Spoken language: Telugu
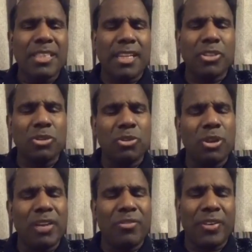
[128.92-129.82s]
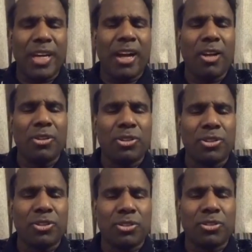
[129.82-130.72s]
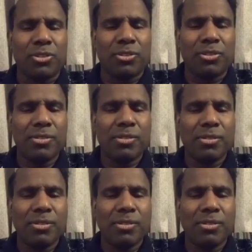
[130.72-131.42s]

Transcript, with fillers: కామన్ సెన్స్ ఉన్న వాళ్ళు ఎవరైనా ఆలోచించవచ్చు